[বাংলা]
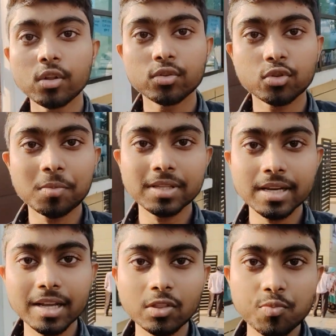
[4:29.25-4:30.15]
তো
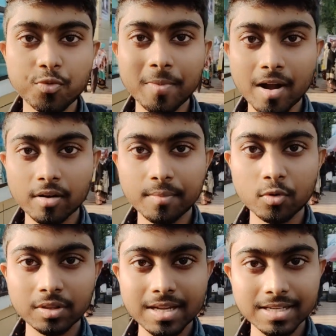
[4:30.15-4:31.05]
তোমাদেরকে দুপুর বারোটার
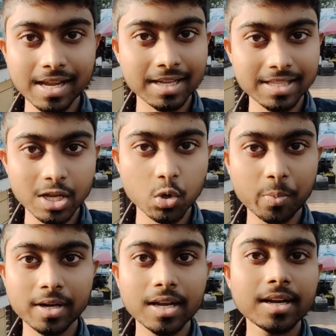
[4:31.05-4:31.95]
মধ্যে এসে এখান থেকে
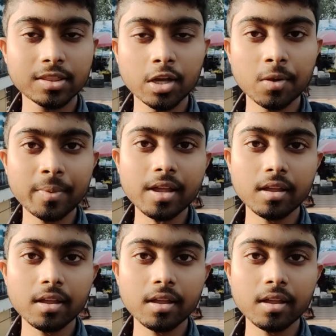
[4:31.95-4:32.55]
কুপনটা নিতে হবে